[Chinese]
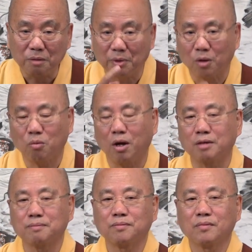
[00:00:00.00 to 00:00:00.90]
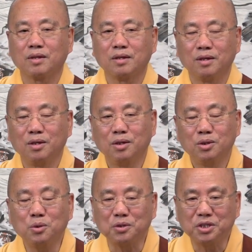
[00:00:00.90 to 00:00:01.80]
里面观，
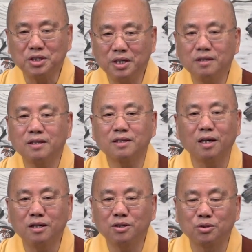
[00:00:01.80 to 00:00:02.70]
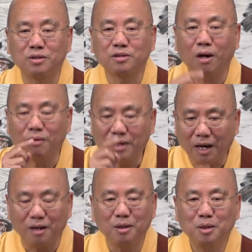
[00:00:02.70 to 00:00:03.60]
用心灯去照
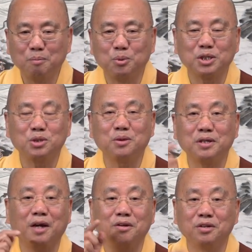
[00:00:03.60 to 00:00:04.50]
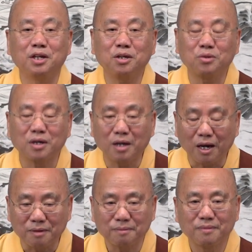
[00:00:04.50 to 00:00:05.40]
亮，不是用眼睛去
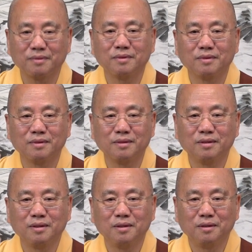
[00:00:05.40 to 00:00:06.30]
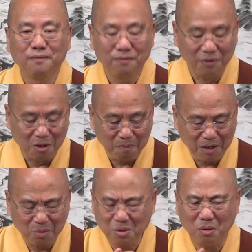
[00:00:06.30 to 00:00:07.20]
看。里
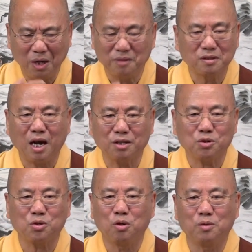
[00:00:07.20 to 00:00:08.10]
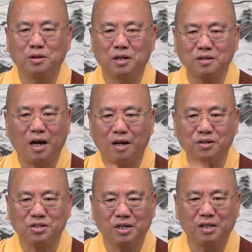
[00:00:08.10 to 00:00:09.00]
面都有很大的学问、很大
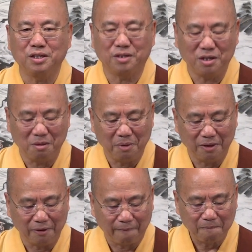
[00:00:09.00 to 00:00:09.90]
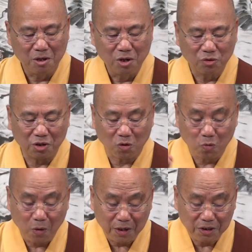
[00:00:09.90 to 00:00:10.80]
的哲理在里面的，所以
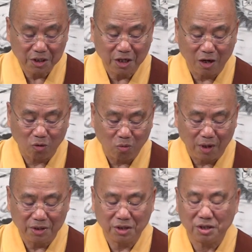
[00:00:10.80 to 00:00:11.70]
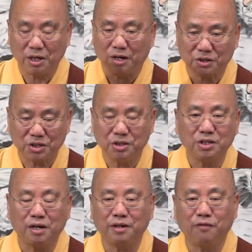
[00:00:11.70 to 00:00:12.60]
观相、观想、实
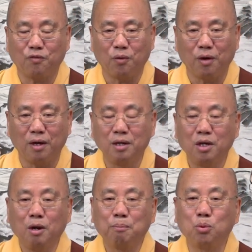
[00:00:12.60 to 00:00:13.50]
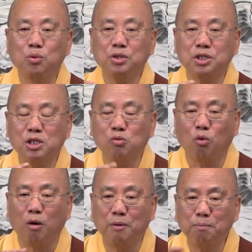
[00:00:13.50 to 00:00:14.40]
相念佛啊。不是
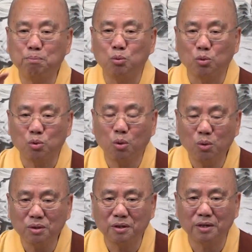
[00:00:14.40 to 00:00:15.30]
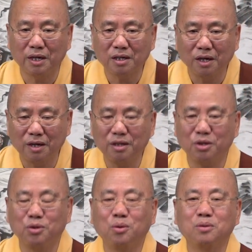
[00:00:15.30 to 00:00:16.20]
我们普通的人可
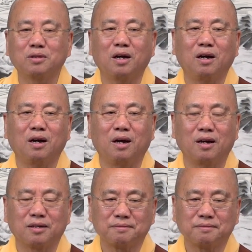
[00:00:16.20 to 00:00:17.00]
以用的，